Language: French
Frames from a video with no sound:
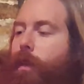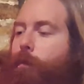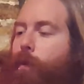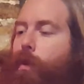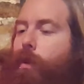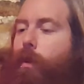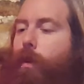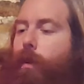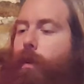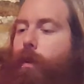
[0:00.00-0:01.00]
qui m'a
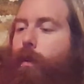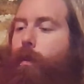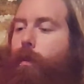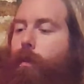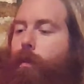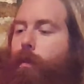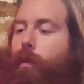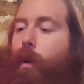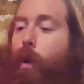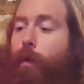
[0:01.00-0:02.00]

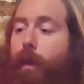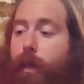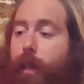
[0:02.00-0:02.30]
un des